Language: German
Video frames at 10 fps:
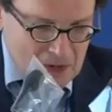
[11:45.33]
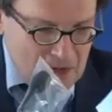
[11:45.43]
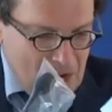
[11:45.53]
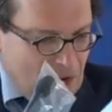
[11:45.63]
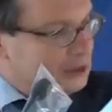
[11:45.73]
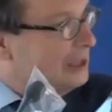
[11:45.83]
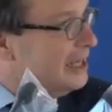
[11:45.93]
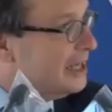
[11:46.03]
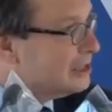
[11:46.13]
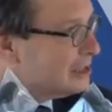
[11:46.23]
und
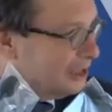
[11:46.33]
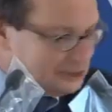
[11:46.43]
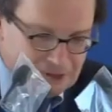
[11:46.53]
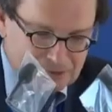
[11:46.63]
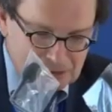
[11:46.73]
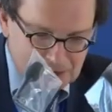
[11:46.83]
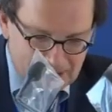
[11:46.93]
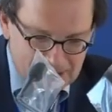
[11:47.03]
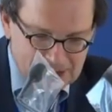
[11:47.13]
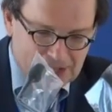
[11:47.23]
legislativ
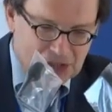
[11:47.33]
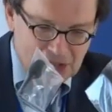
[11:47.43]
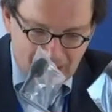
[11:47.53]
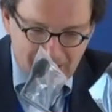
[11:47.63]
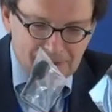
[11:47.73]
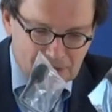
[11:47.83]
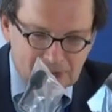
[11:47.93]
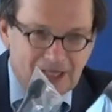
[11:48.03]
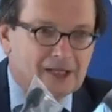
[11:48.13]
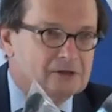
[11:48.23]
zunächst entschärft und
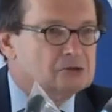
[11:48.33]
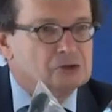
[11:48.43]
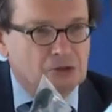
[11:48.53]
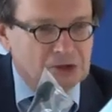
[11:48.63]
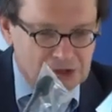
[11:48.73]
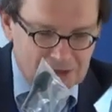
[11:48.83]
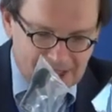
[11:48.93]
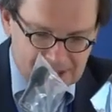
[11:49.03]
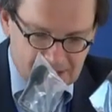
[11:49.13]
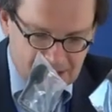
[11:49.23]
dann schon nach
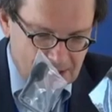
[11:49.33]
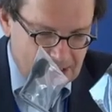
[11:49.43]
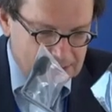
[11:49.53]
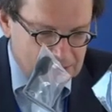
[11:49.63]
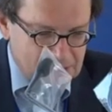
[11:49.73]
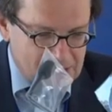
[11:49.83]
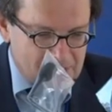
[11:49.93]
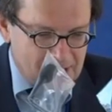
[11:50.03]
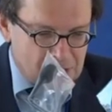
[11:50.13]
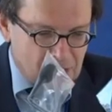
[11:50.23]
20 Jahren mit der
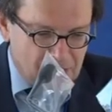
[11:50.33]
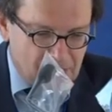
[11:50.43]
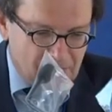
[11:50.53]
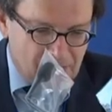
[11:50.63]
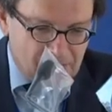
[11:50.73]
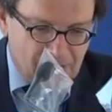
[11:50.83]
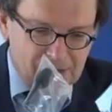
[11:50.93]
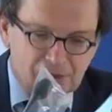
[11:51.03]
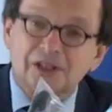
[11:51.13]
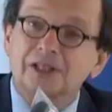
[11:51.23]
zweistufigen
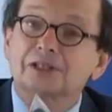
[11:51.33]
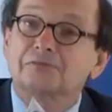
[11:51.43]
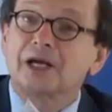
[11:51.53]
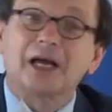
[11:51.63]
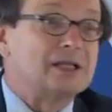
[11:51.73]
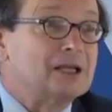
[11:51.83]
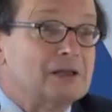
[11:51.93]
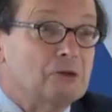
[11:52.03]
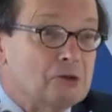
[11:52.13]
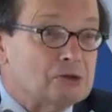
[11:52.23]
Verwaltungsgerichtsbarkeit
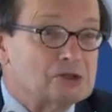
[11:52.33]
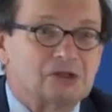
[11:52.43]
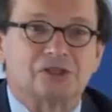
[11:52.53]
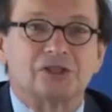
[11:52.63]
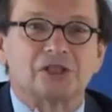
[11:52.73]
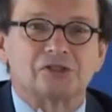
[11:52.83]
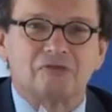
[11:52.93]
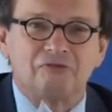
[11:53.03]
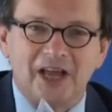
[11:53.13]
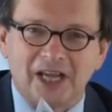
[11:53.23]
gelöst. Das ist also
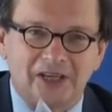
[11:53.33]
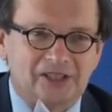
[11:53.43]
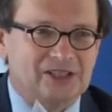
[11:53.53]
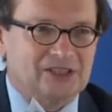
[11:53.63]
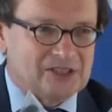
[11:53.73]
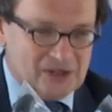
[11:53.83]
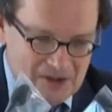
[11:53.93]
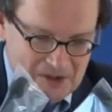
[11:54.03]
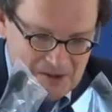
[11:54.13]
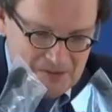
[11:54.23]
weg jetzt.
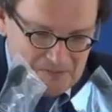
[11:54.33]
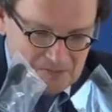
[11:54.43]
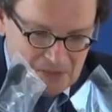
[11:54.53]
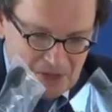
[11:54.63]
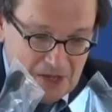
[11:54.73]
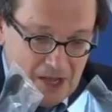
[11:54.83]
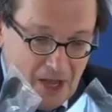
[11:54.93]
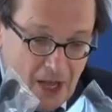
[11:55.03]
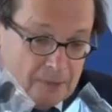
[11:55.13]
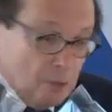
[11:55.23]

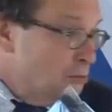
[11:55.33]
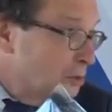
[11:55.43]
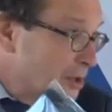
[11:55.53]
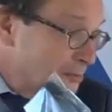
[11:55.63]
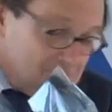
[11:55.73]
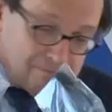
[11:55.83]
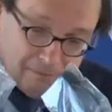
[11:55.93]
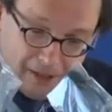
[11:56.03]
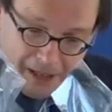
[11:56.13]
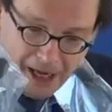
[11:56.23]
Im Übrigen
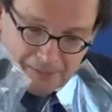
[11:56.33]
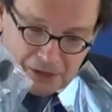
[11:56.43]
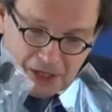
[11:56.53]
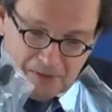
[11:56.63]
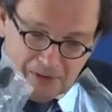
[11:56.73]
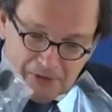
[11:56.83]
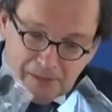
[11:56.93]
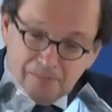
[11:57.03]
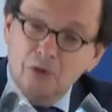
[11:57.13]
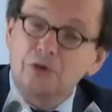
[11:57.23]
gab es immer wieder
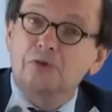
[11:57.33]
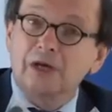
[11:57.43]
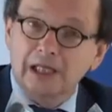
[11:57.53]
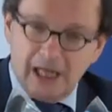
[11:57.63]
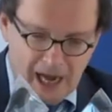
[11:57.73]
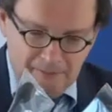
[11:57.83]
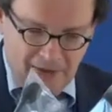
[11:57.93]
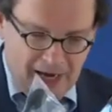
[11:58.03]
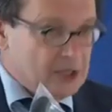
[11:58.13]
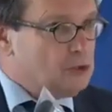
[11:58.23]
punktuelle
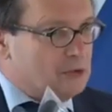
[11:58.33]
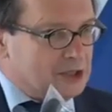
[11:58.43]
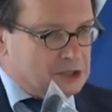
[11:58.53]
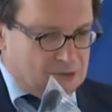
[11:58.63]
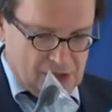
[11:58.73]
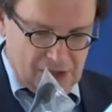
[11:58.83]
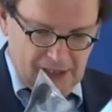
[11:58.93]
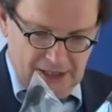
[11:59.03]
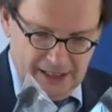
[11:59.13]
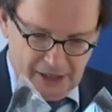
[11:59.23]
Abweichungen zwischen den
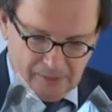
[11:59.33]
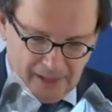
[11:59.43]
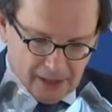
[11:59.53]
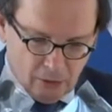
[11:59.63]
Rechtsprechungen,